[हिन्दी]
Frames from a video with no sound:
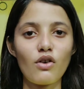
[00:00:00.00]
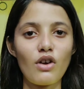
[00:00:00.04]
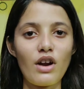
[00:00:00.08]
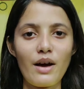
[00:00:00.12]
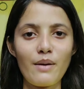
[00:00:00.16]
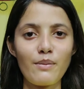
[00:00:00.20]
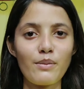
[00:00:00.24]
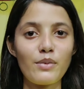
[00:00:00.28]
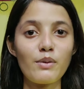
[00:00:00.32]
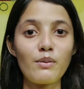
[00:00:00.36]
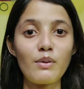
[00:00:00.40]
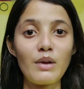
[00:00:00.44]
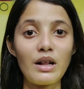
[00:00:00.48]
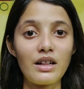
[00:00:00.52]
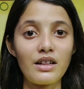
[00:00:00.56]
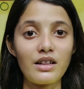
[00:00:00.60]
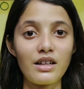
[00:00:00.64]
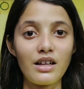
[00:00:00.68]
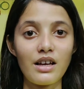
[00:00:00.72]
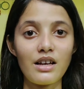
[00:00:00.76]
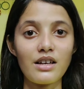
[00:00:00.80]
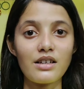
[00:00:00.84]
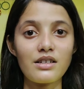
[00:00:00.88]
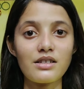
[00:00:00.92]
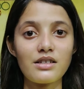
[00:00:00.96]
कोलैब भी
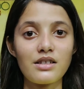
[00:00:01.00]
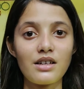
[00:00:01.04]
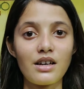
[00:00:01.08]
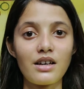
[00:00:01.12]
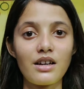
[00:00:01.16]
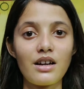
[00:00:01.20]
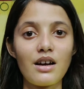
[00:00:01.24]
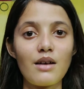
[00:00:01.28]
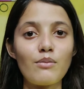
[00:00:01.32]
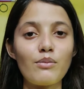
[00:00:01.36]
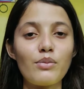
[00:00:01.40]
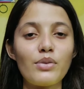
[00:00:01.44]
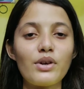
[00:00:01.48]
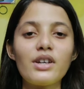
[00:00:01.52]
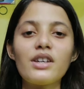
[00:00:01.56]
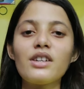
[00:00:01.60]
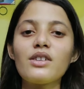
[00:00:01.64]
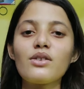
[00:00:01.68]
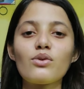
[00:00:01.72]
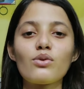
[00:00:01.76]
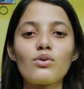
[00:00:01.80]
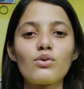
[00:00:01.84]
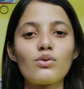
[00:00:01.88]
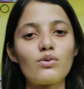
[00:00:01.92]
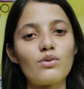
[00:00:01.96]
मिलते हैं इंस्टाग्राम पर
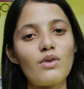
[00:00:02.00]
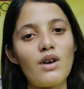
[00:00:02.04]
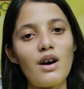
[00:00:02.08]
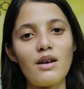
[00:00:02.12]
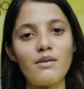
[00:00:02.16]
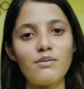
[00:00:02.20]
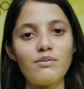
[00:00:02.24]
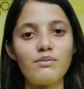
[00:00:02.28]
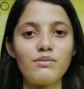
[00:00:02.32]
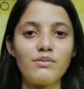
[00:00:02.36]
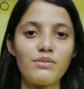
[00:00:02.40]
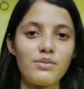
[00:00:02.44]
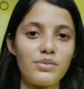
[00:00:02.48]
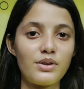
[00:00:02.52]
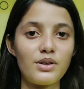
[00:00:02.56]
तो आप